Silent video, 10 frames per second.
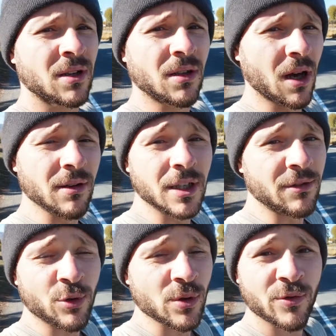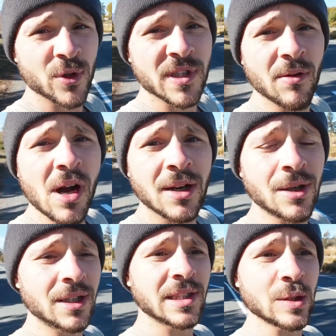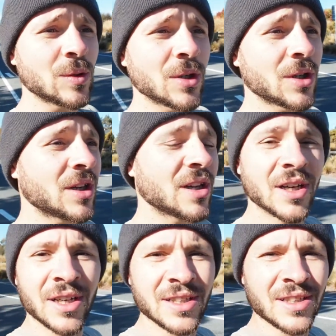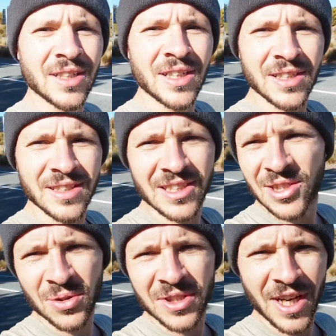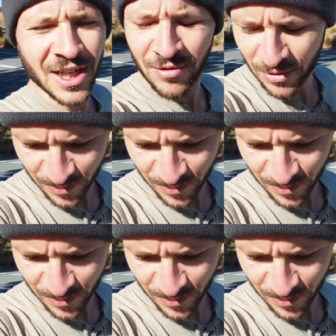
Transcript: Ah mais faut, faut le savoir quoi, sinon d'accident euh, ça arrive.